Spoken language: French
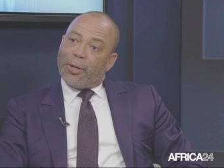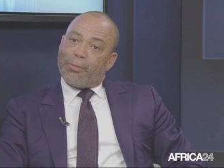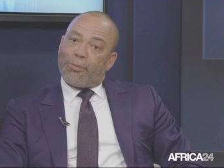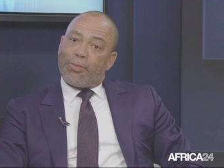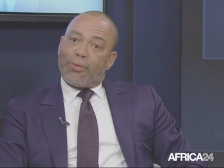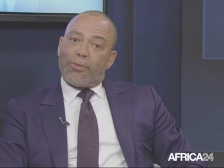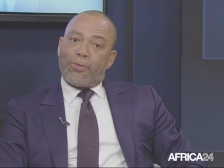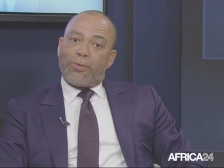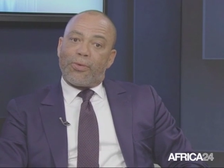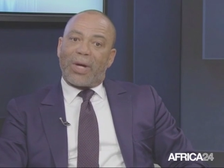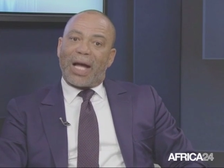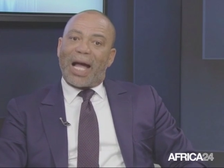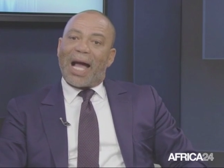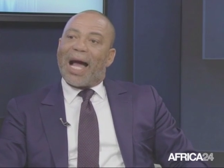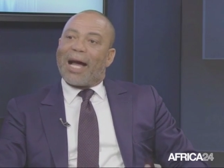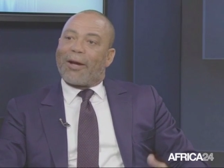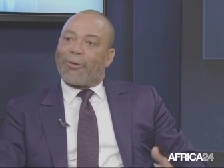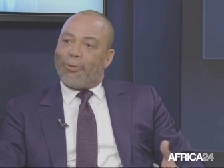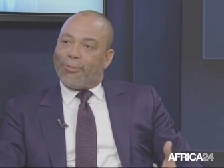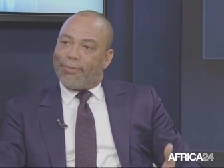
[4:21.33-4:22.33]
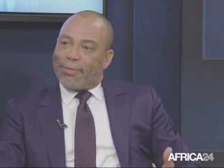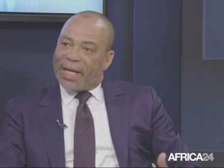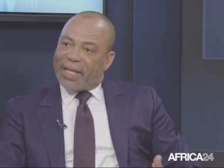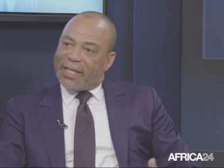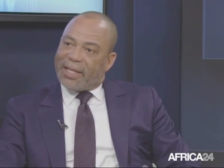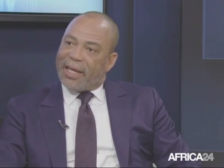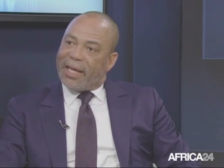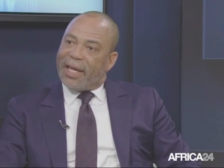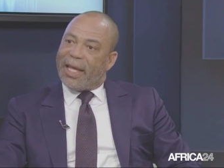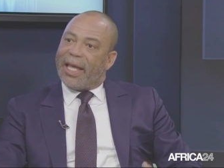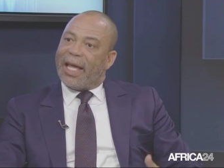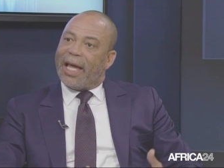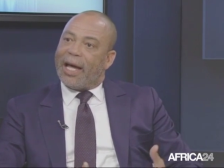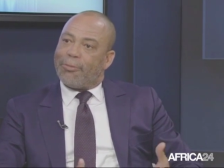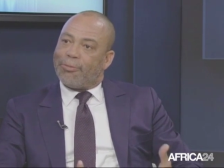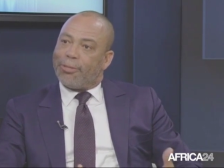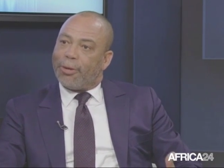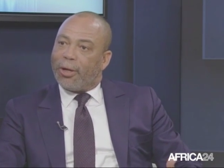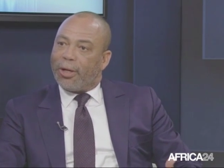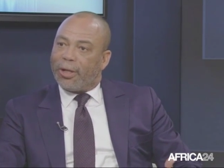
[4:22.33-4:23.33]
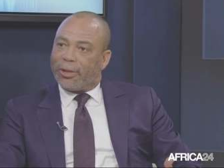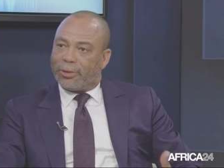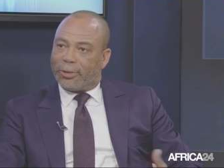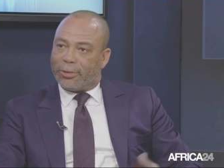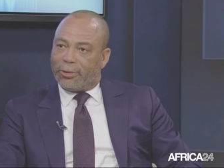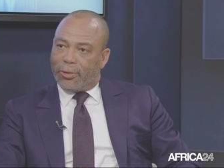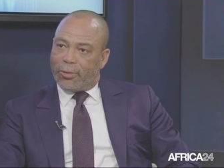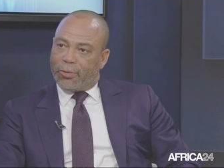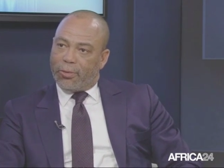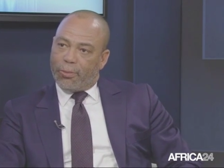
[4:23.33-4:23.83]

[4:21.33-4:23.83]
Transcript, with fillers: pour accompagner et apprendre donc,